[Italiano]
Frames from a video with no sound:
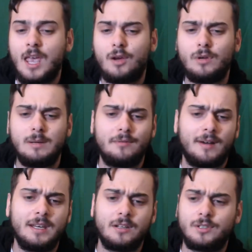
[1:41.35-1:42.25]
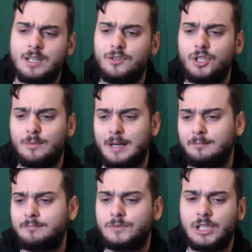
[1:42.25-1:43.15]
E quindi mi fa Nico, secondo me
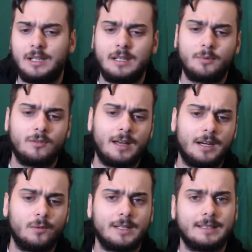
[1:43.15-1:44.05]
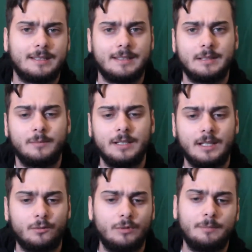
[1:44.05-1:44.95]
c'è da provare questa
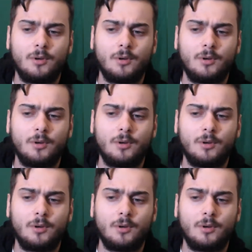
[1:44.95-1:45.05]
sensibilità qui.